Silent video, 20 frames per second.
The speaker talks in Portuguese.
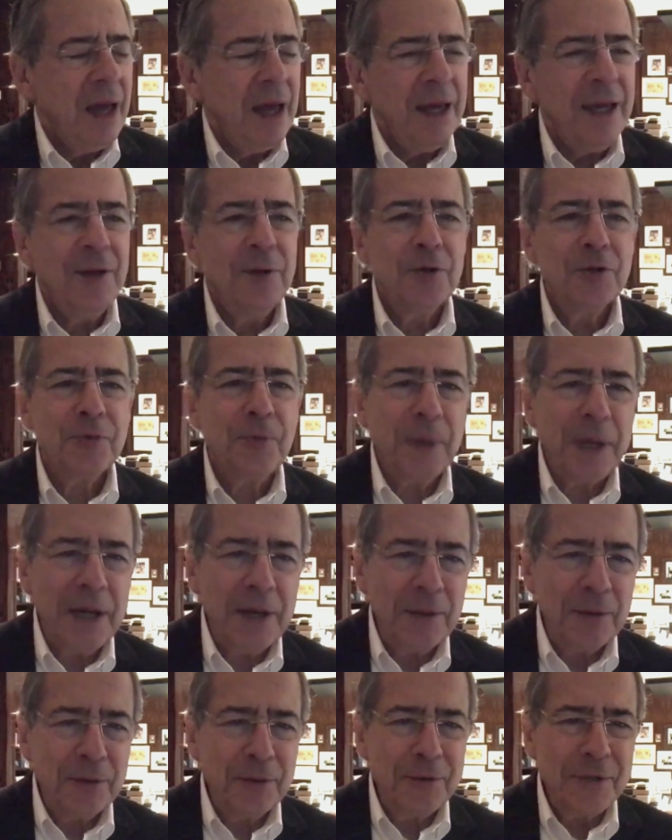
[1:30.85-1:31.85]
e os
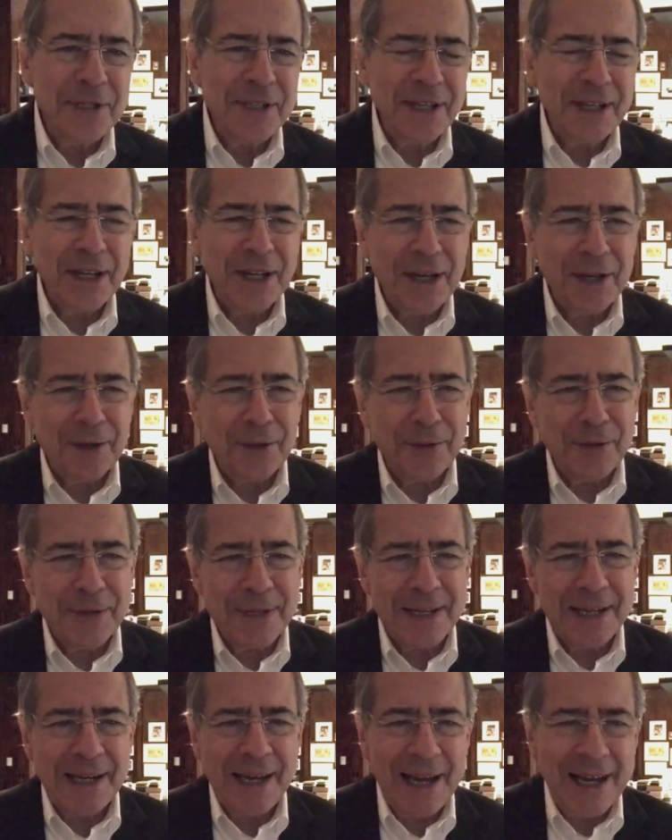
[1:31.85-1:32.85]
brancos e
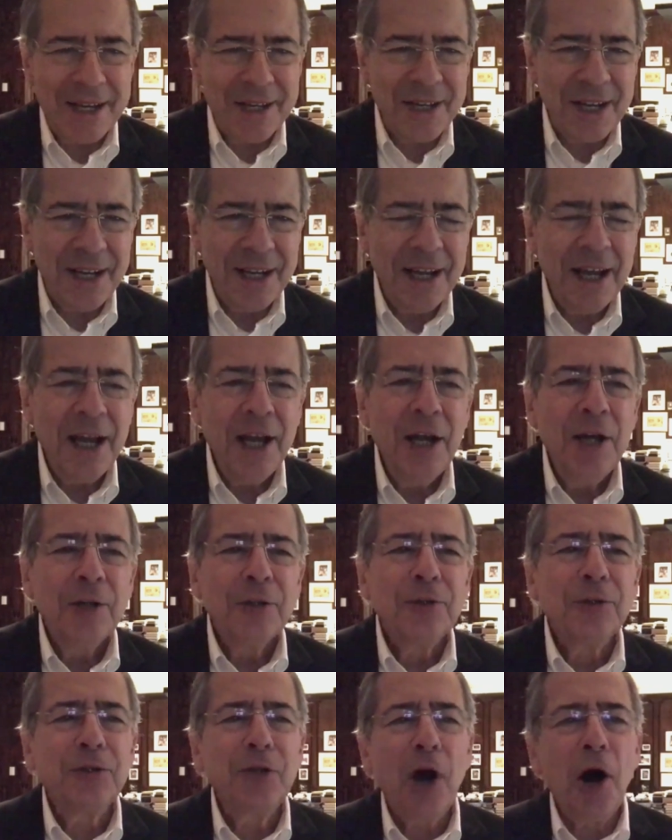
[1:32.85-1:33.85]
ricos elegem
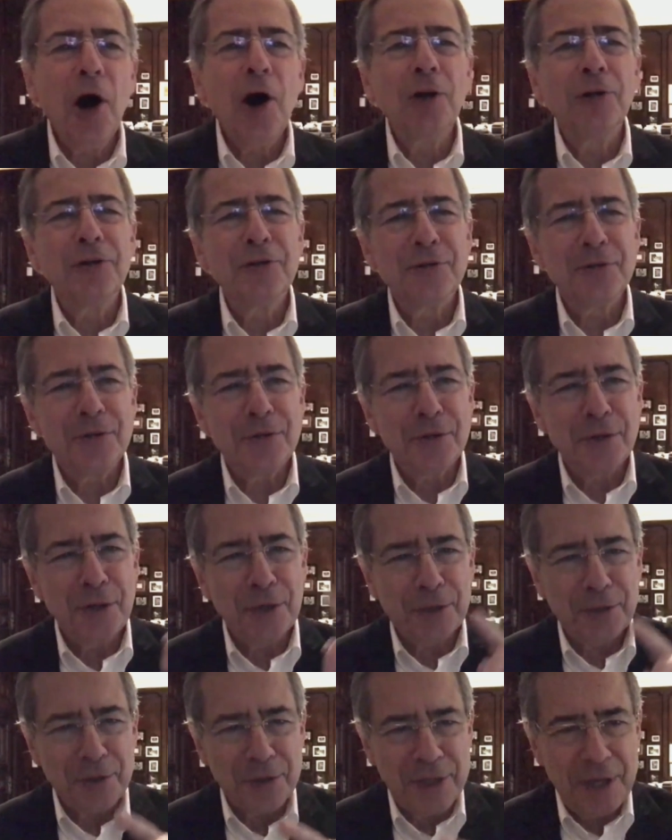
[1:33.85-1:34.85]
todos os
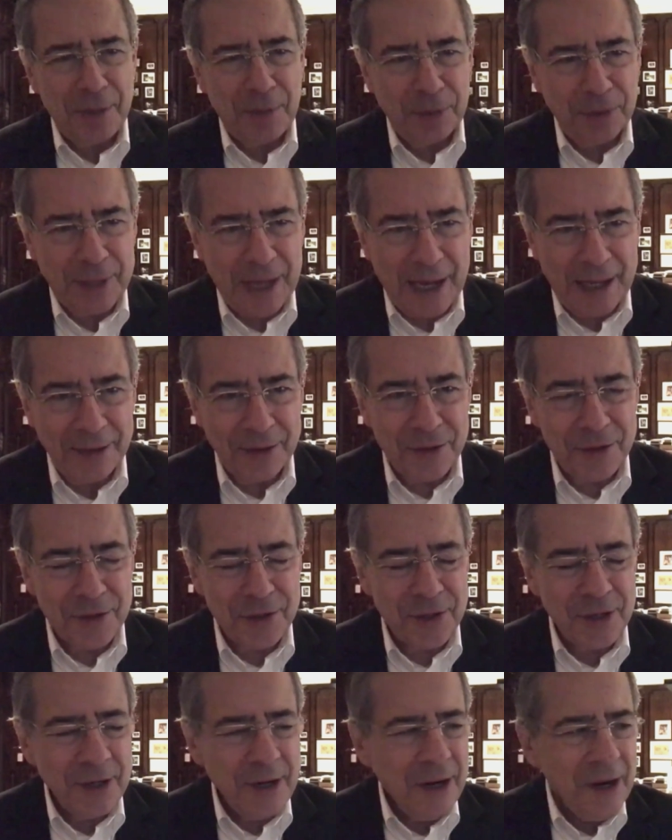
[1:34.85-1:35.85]
outros
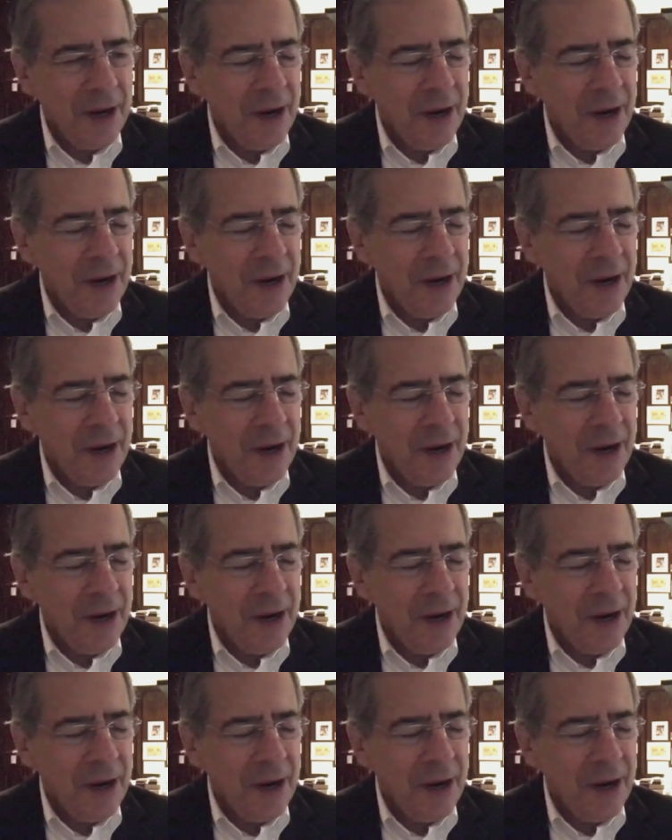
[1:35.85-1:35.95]
deputados.